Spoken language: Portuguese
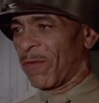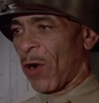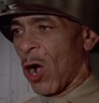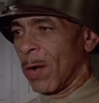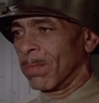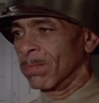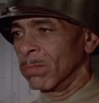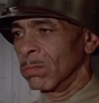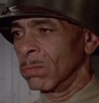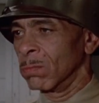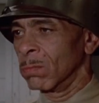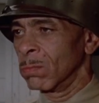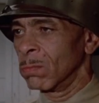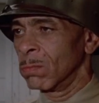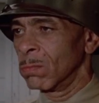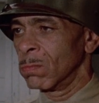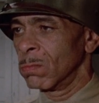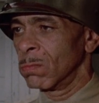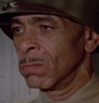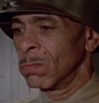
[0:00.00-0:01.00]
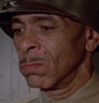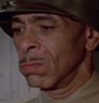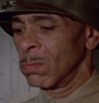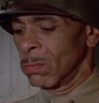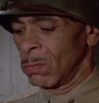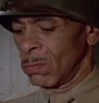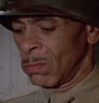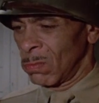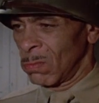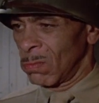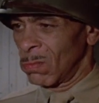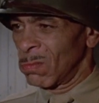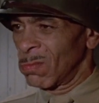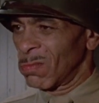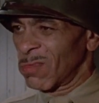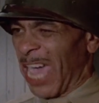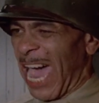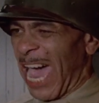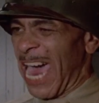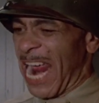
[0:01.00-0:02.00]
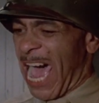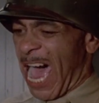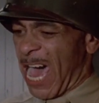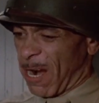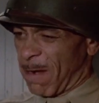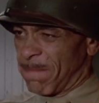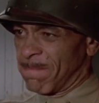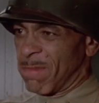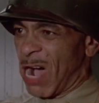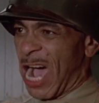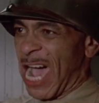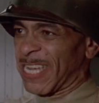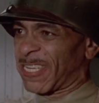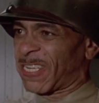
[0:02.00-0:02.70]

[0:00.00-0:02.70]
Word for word: subordinados com mão de ferro, reproduzindo